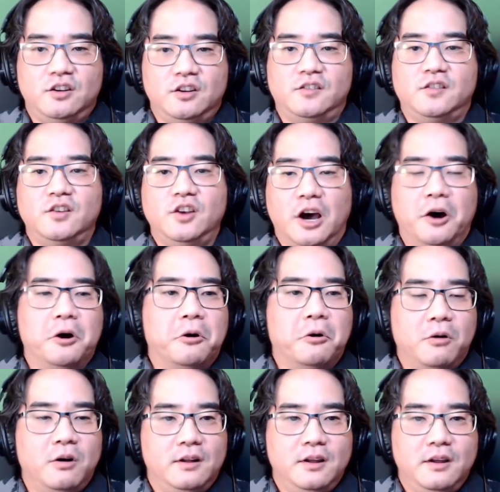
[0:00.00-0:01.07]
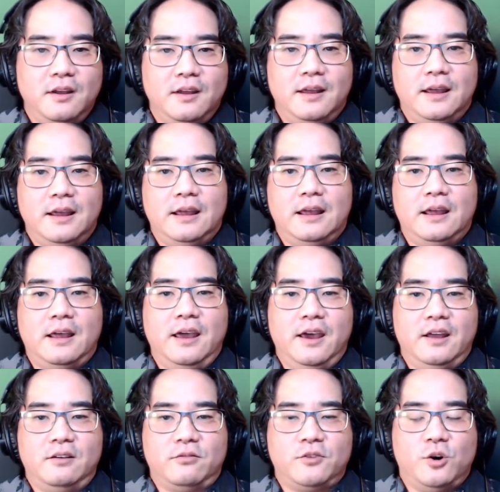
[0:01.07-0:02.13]
も、えー、簡単な
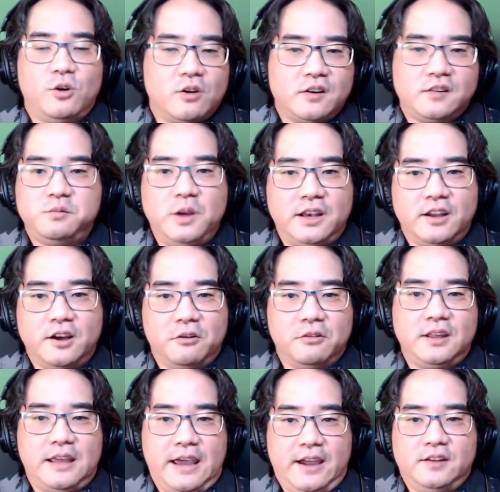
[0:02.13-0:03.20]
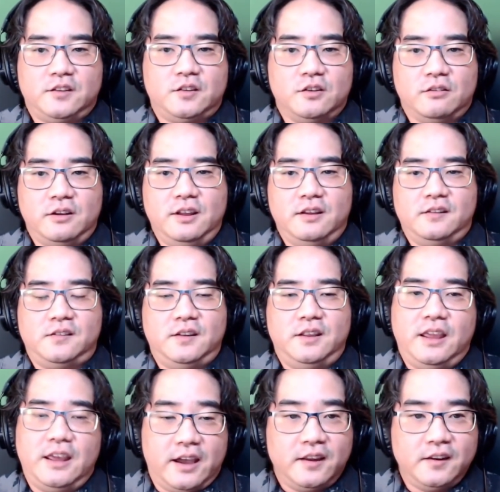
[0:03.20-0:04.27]
ような質問に聞こえますね。
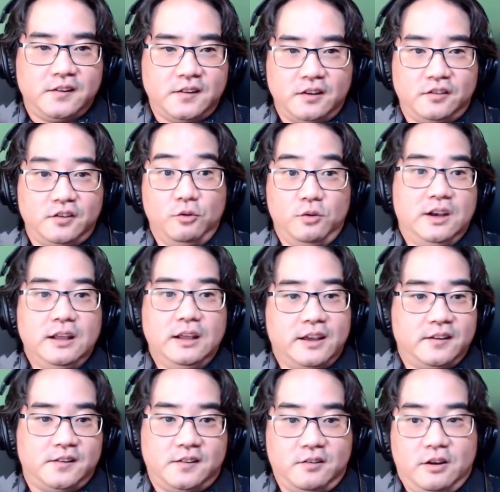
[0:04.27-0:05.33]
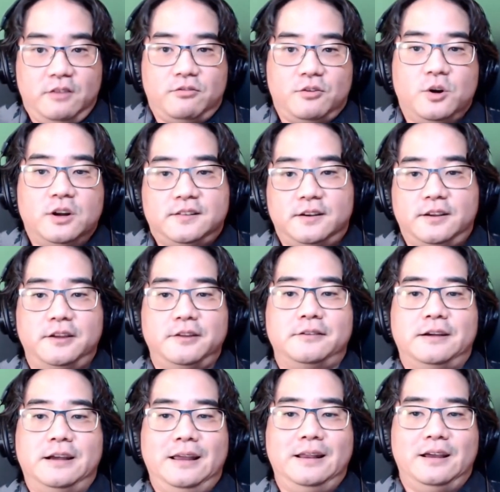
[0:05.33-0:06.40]
一とは大事なのか、
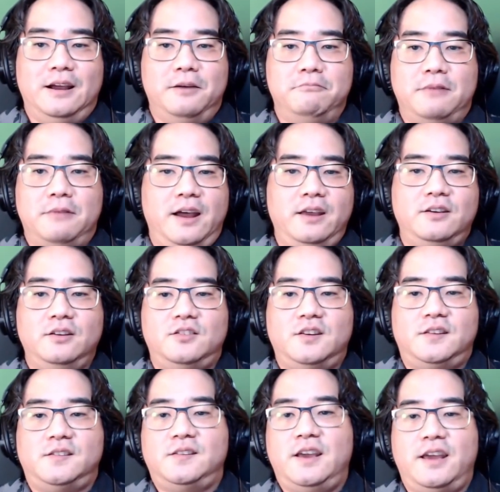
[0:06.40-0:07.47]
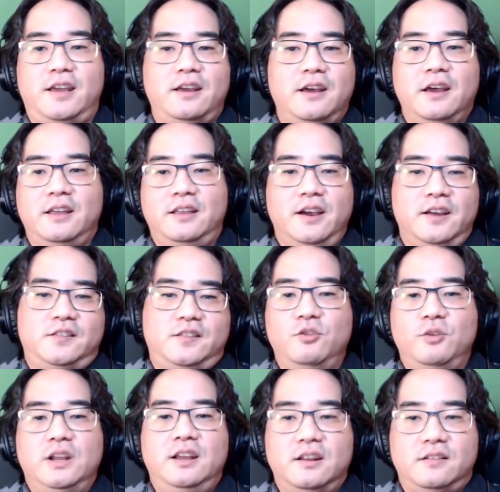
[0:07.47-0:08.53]
もえー、大事
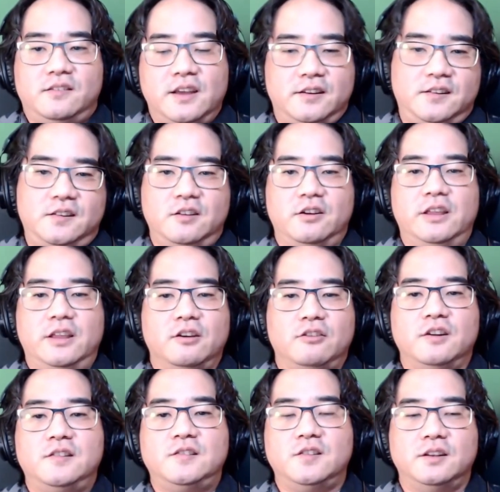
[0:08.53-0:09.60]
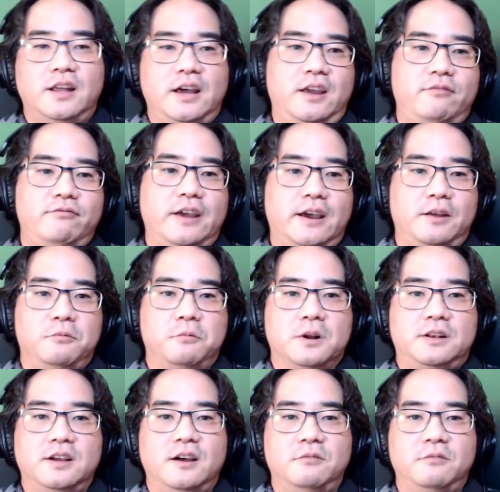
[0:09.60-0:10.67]
で必要であることでそうとい
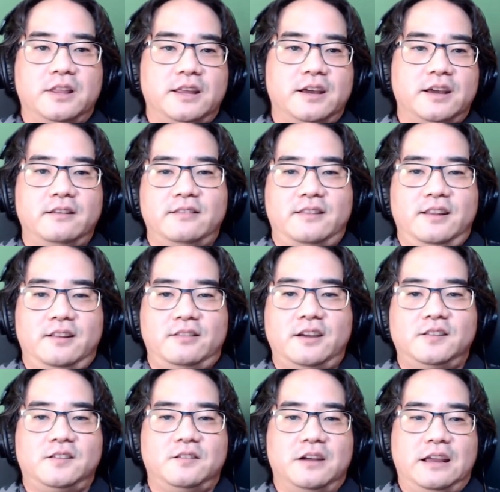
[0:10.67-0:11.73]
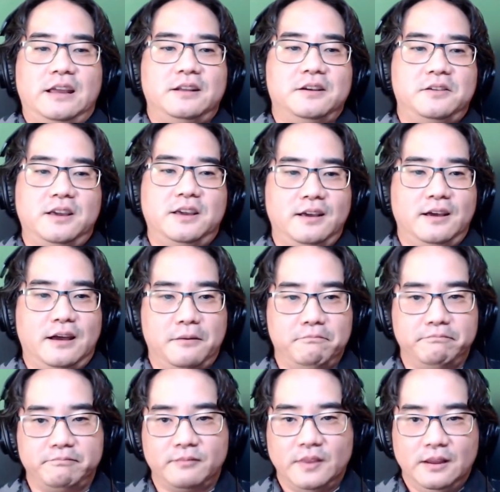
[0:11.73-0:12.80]
うふうに答えるのは簡単なことだ
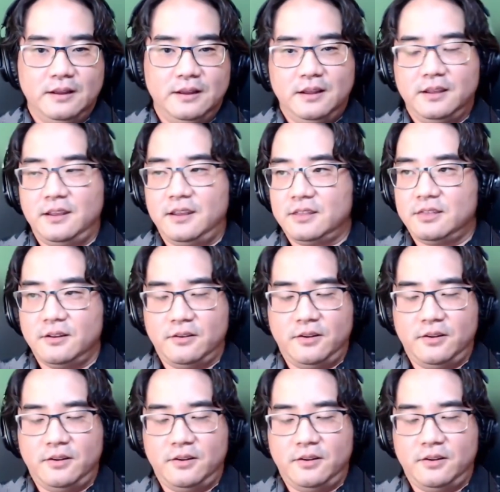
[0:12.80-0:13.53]
と思います。